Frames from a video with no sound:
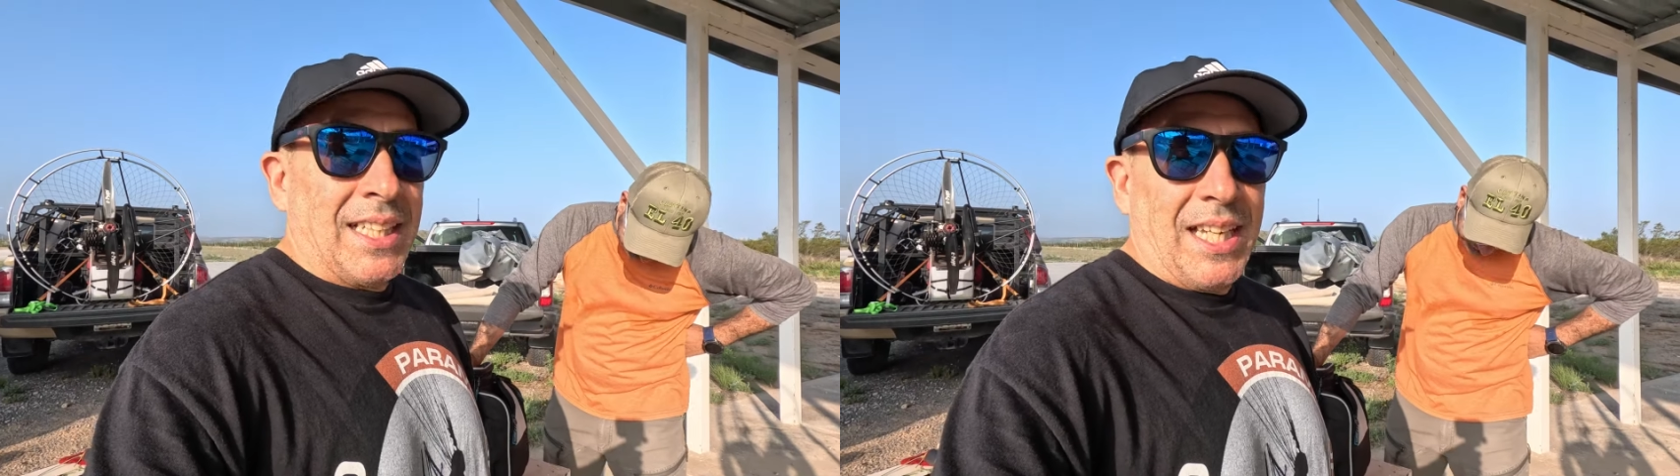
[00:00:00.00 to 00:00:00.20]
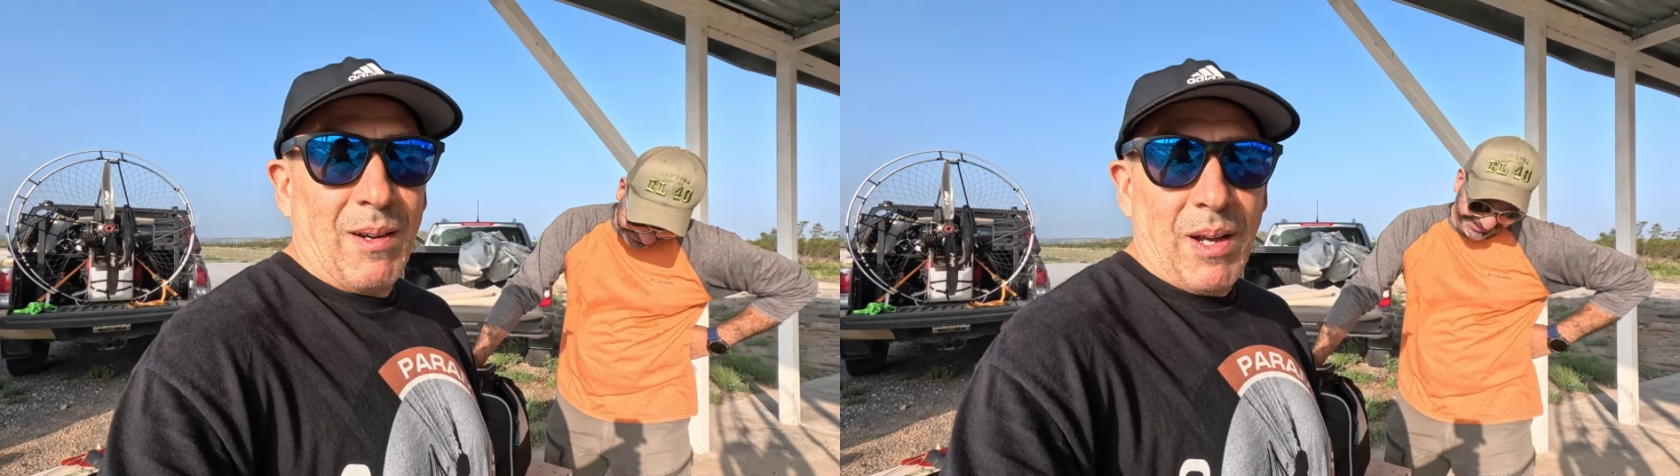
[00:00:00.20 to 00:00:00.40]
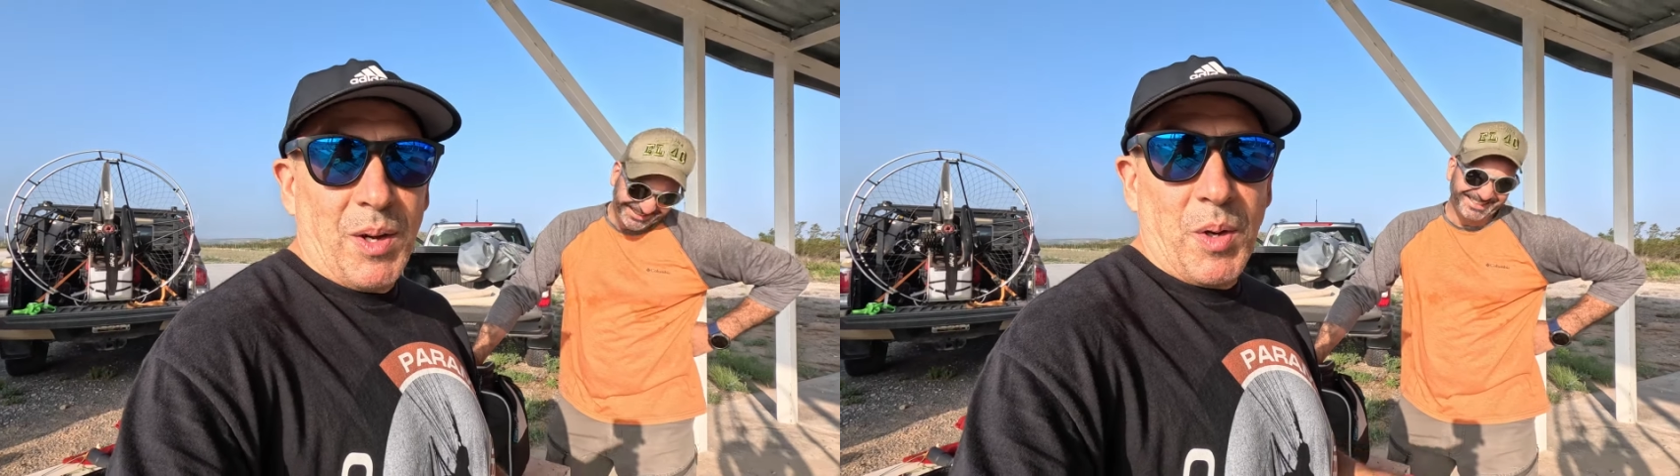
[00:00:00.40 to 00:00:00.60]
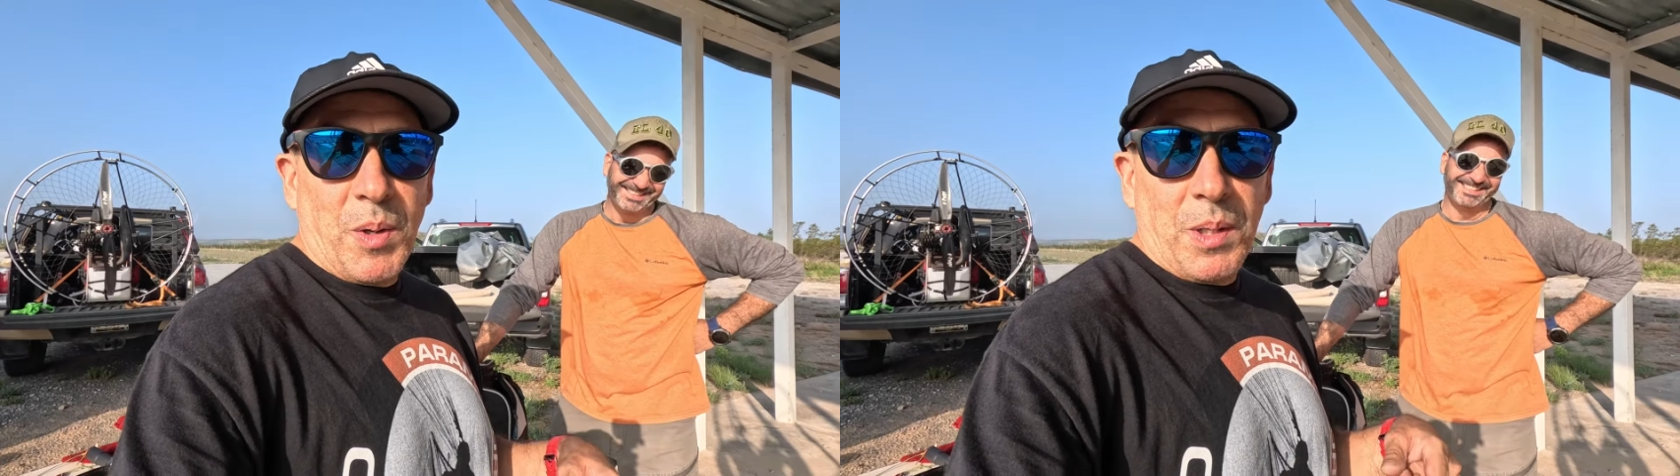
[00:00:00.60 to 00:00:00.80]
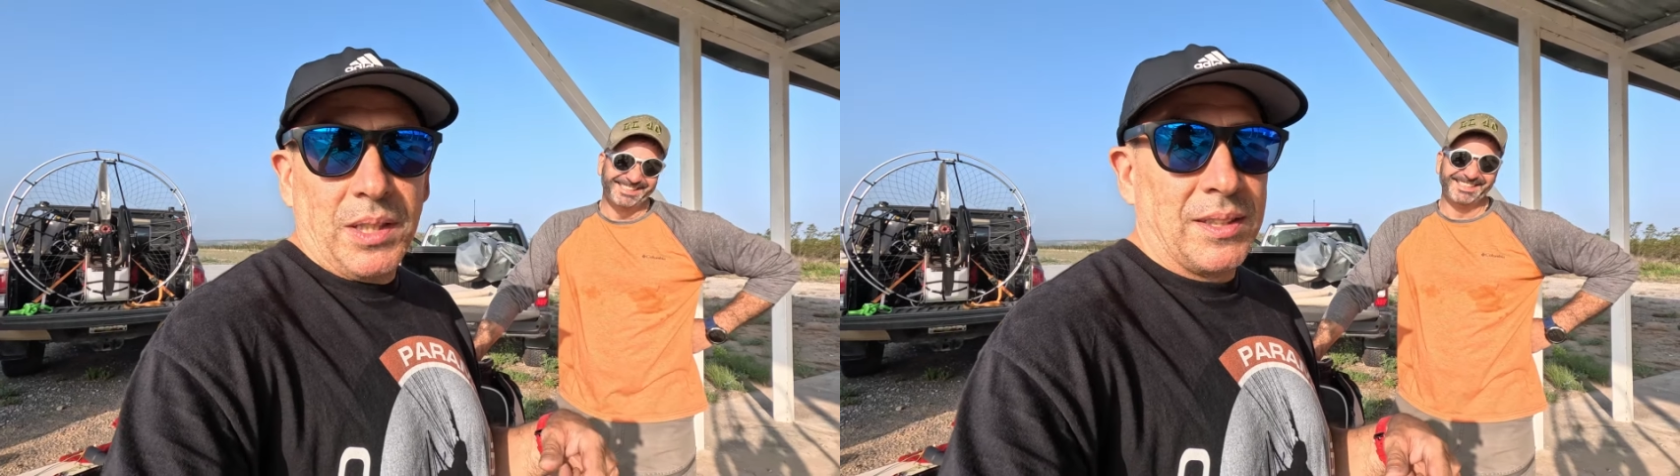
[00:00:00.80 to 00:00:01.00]
Y
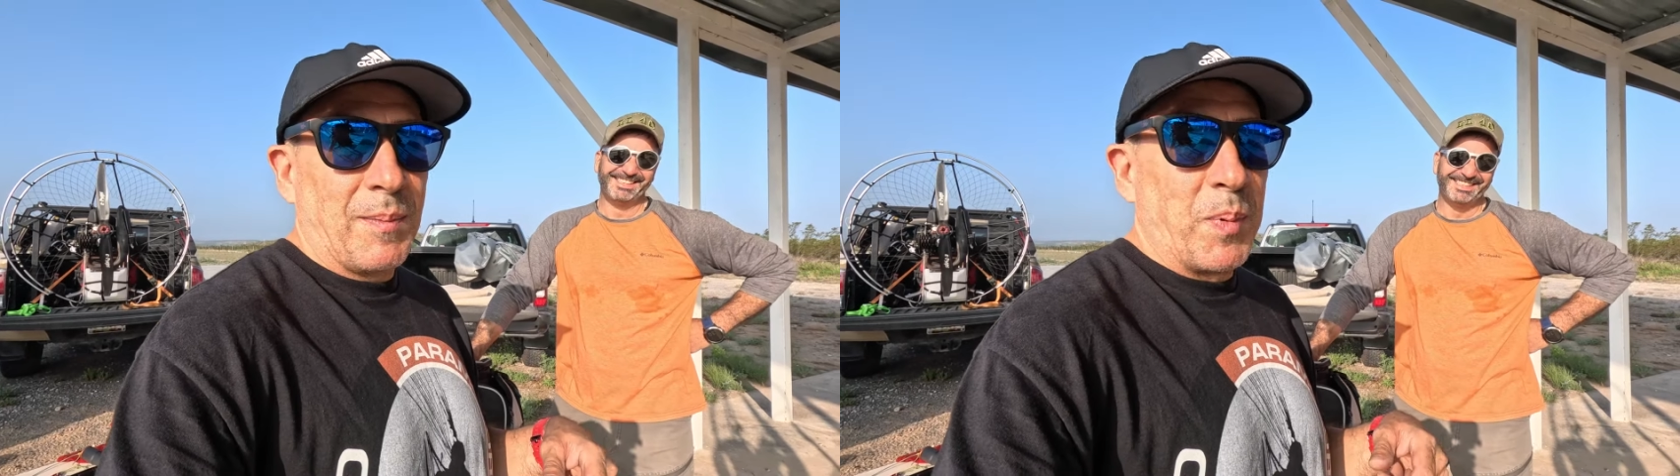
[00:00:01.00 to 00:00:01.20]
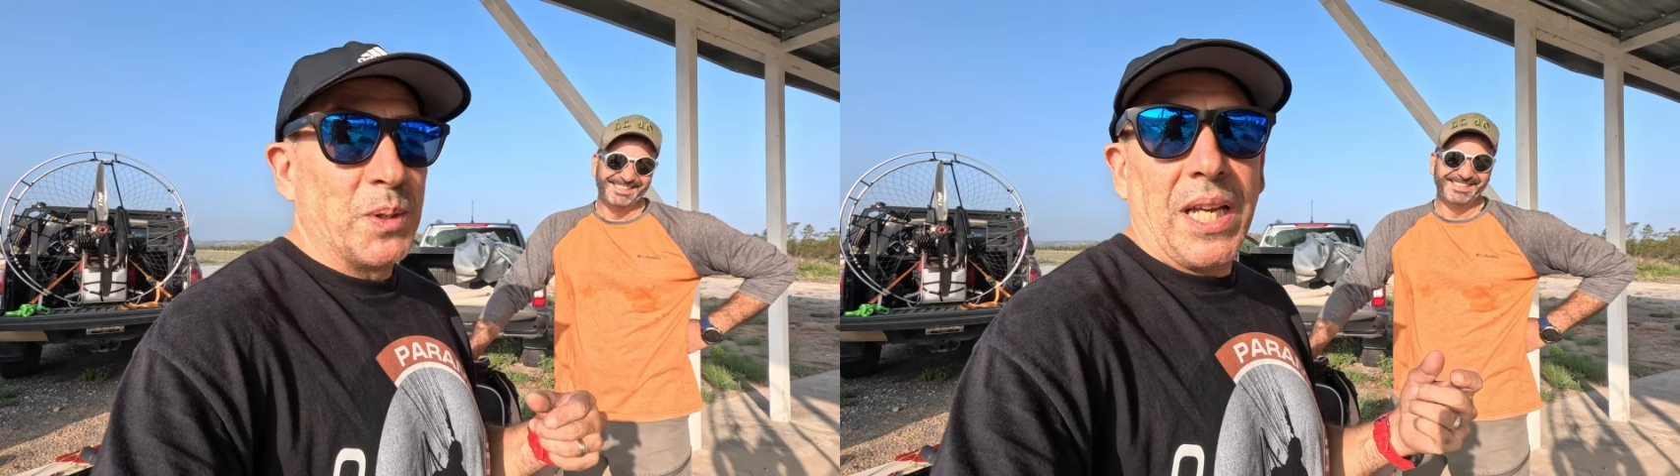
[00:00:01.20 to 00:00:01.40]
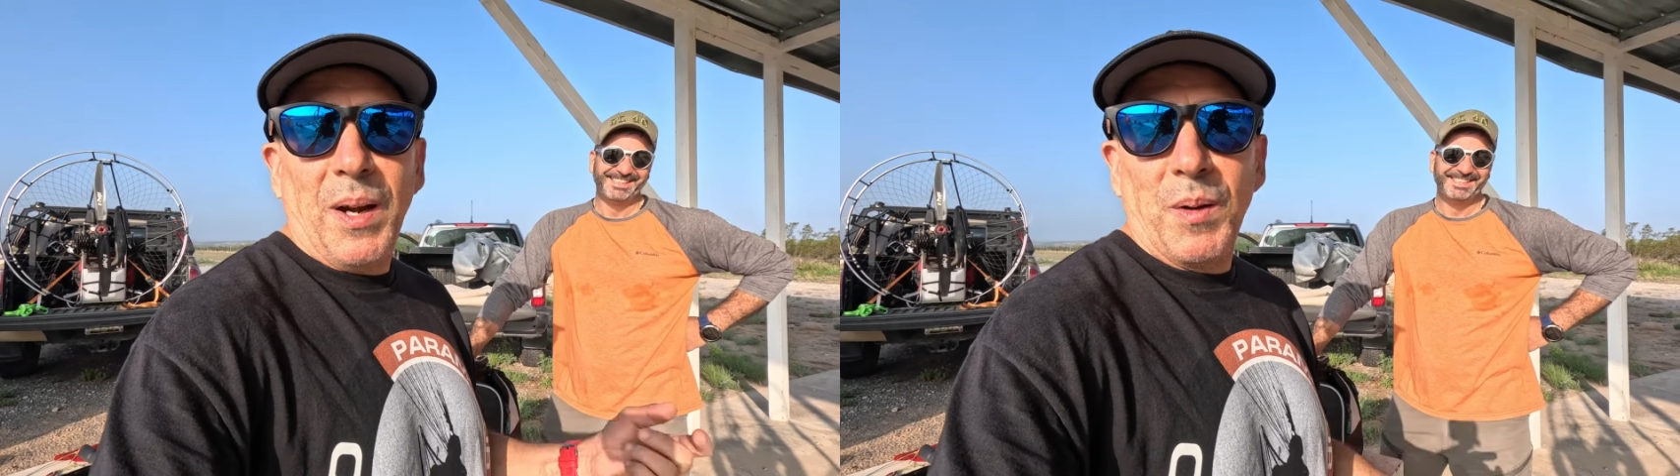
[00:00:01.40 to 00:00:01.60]
luego, este, pues ya